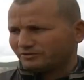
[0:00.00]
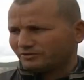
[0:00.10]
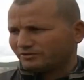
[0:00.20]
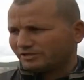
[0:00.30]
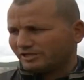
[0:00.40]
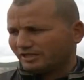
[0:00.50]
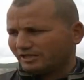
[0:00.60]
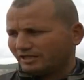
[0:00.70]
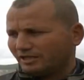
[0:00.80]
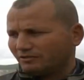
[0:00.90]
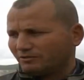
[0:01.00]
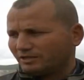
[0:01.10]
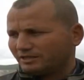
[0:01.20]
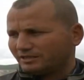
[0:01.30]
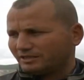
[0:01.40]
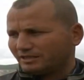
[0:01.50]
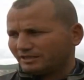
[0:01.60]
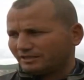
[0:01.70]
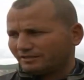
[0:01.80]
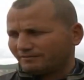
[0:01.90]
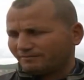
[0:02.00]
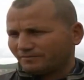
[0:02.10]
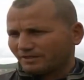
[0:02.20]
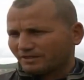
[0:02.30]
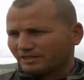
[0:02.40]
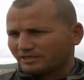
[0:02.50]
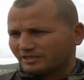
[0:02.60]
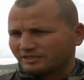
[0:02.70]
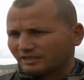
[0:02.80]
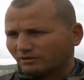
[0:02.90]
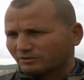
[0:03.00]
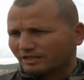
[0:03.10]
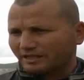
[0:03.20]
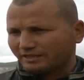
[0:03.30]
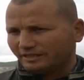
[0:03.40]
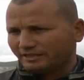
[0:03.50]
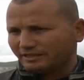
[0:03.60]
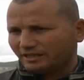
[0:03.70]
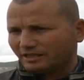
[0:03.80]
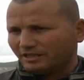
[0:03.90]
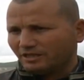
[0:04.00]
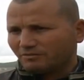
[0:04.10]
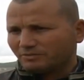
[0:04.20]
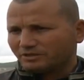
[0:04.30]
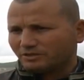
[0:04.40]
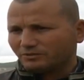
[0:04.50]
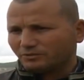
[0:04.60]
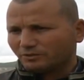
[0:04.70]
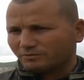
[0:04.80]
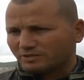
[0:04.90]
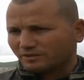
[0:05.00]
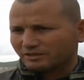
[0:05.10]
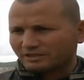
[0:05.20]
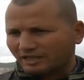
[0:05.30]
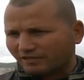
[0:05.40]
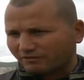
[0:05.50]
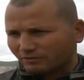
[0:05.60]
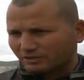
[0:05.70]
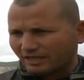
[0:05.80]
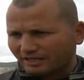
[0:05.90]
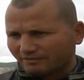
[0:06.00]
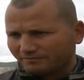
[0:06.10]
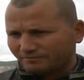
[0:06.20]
تنتج حوالي 12 آه، هكتار القطار نحينا 250 قنطار في القطار